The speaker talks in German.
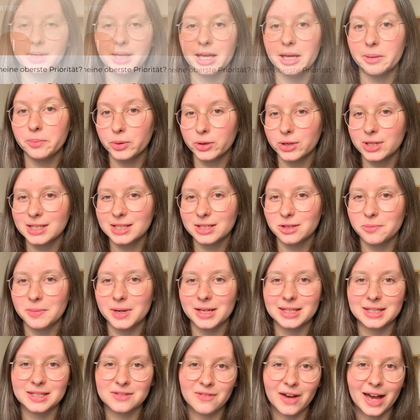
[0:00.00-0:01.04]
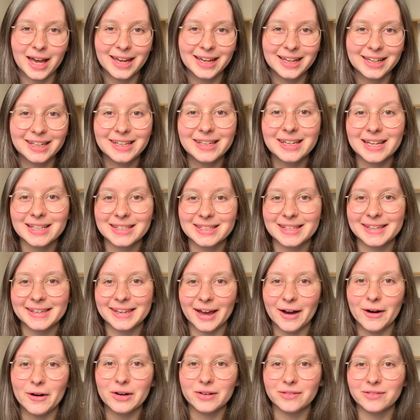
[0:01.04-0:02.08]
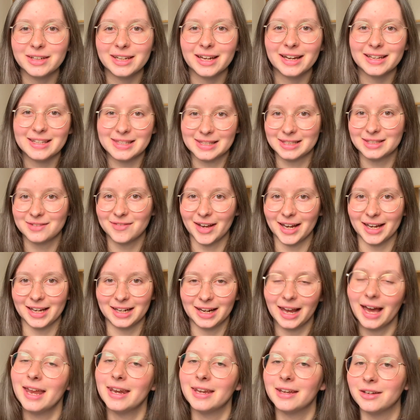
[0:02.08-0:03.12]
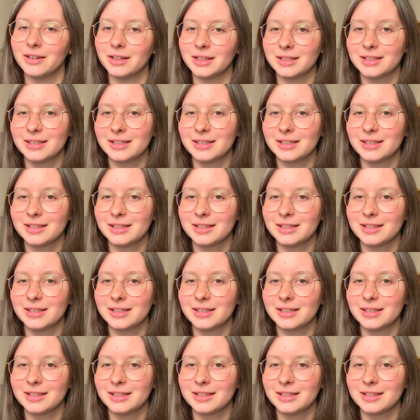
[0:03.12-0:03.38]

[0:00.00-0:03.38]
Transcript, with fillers: Impuls Nummer zwei gliedert sich auch wieder in zwei kleine